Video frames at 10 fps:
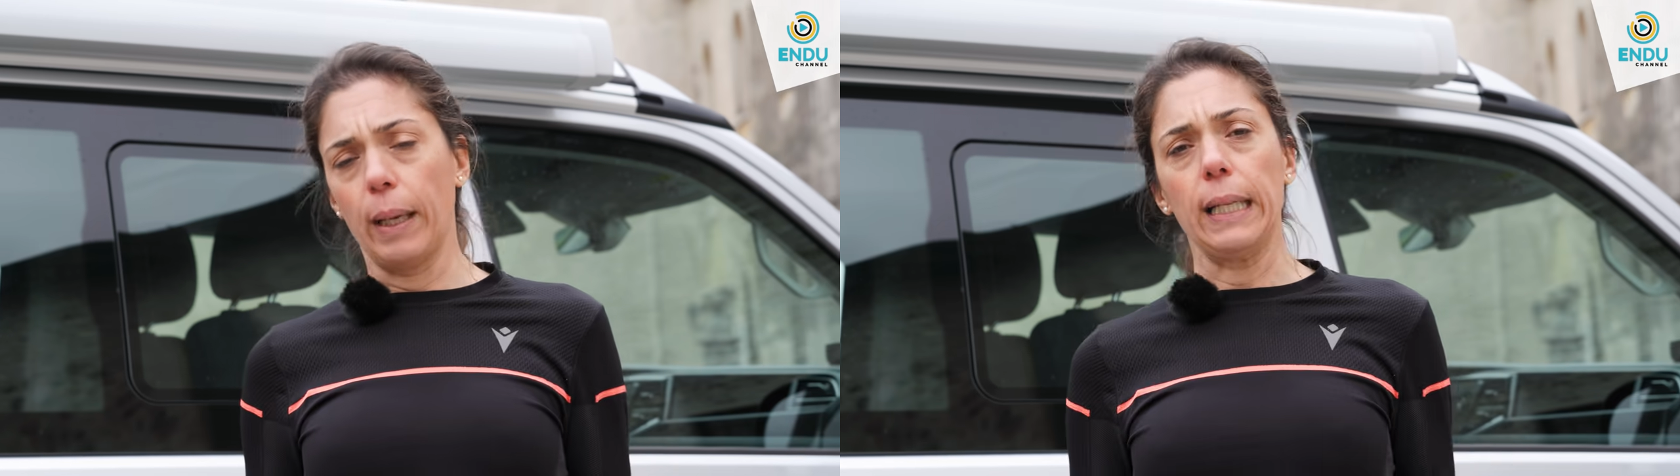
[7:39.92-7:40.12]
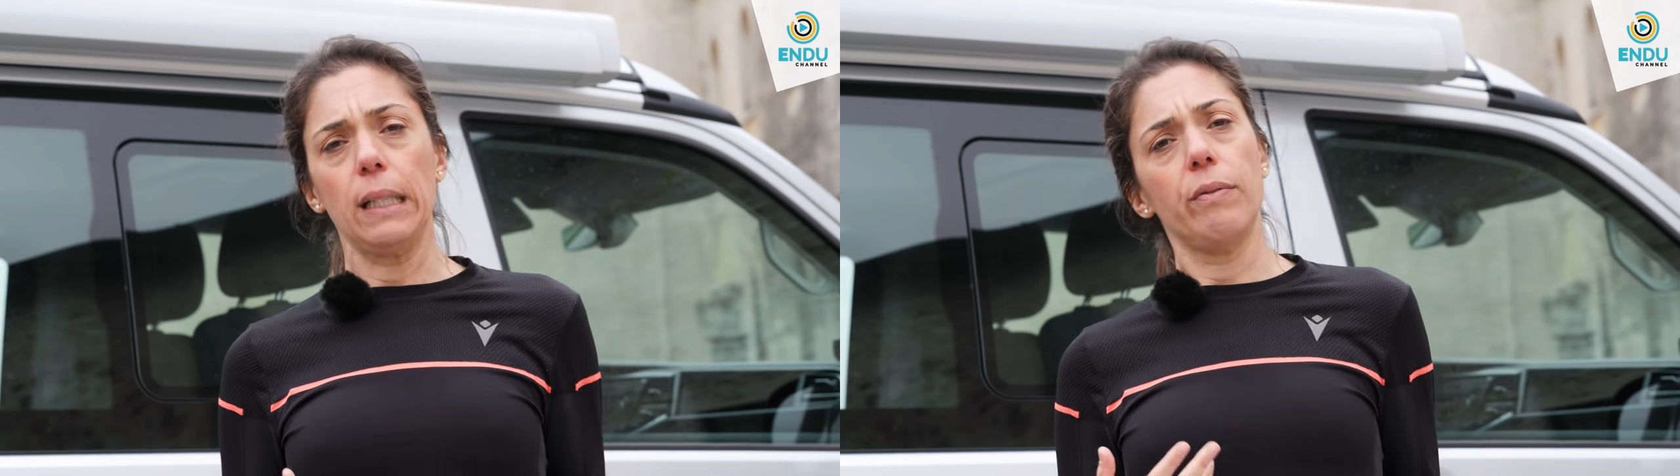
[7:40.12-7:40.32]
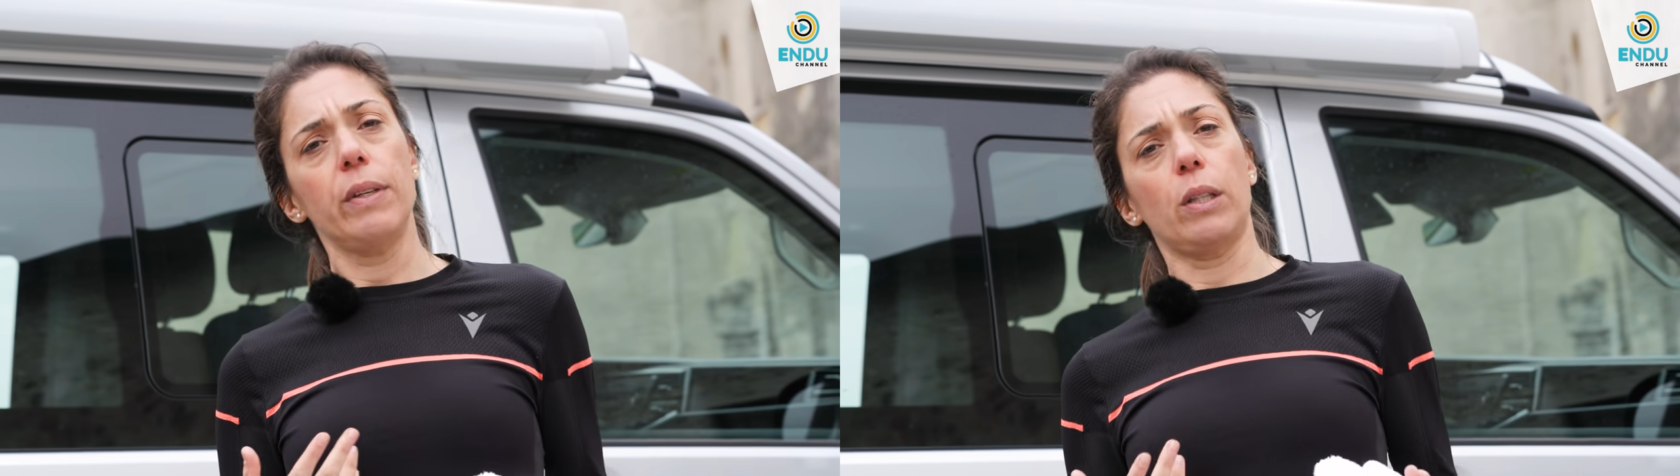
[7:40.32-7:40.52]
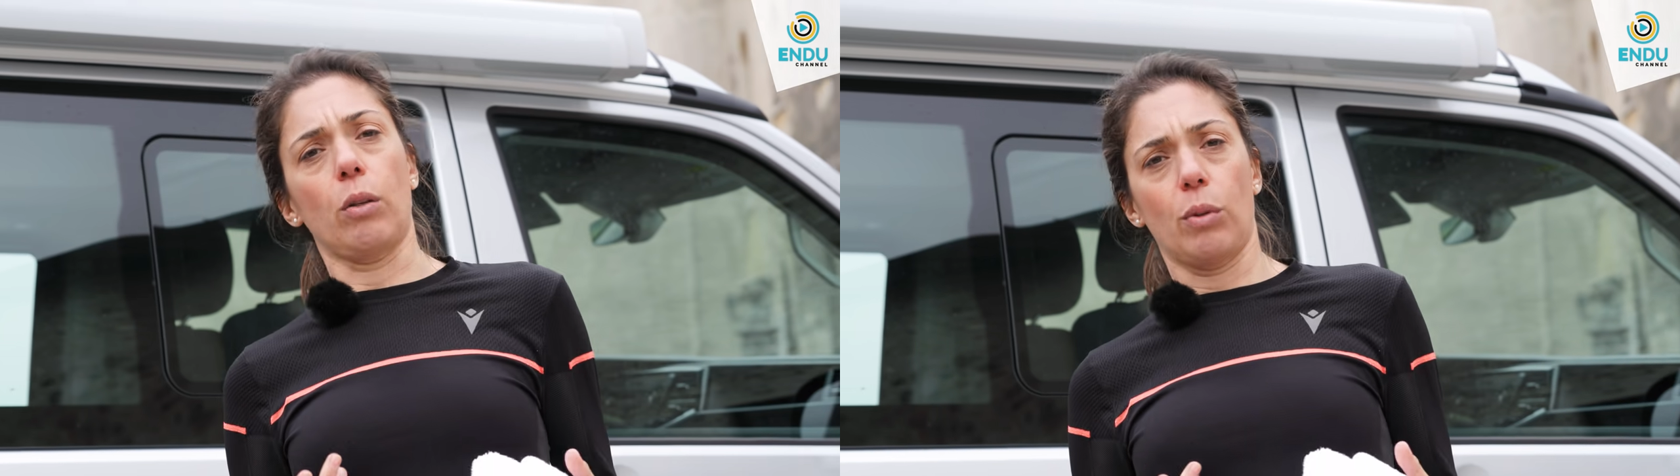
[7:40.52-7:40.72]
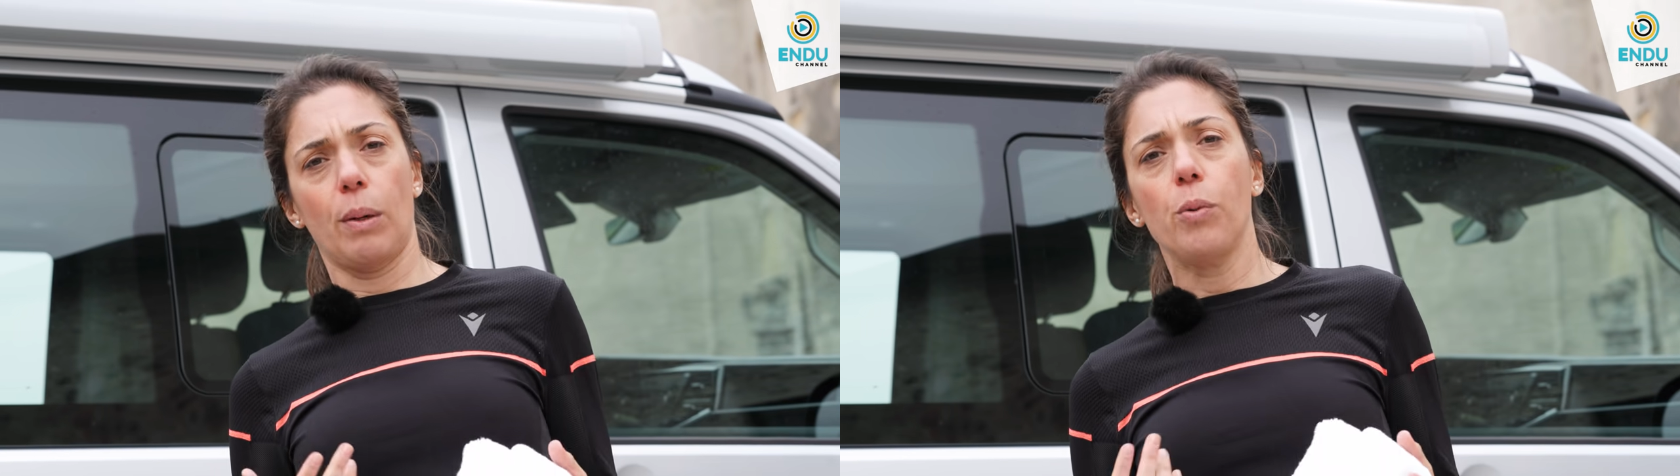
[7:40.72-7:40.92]
magari
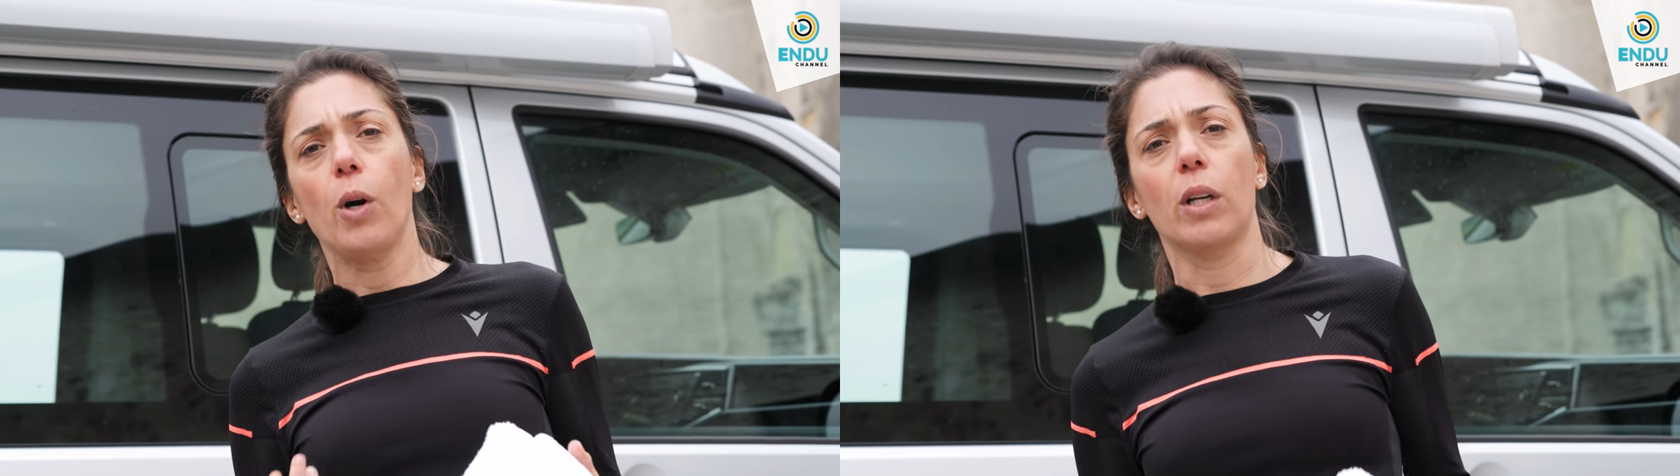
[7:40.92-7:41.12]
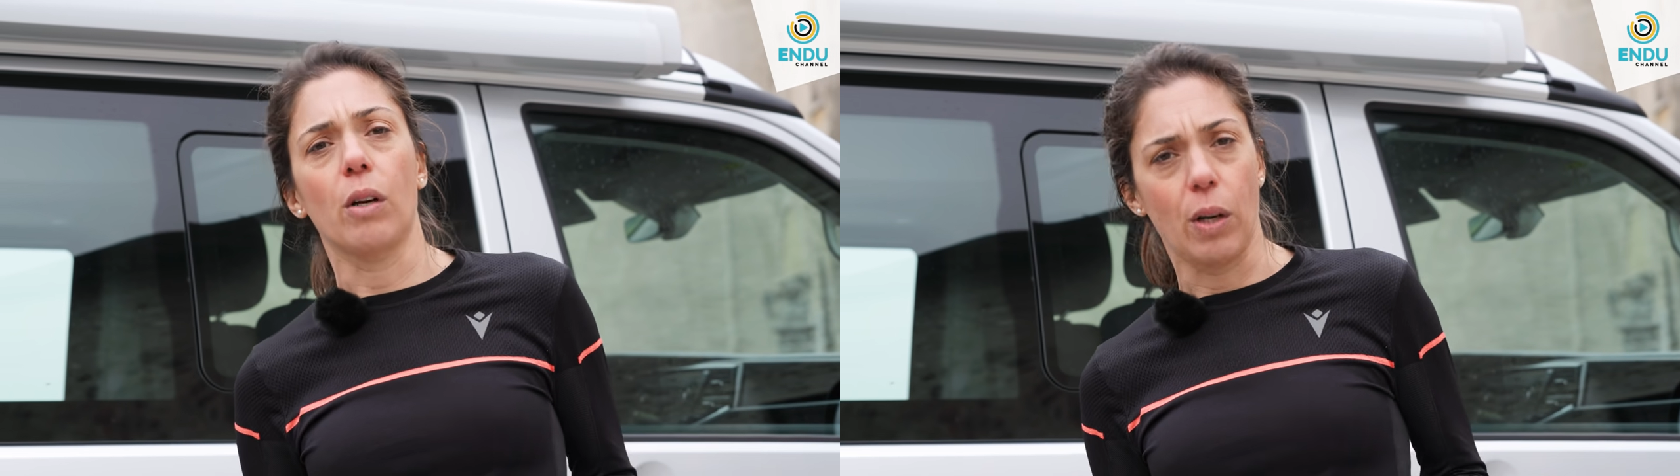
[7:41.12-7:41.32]
diventano una buona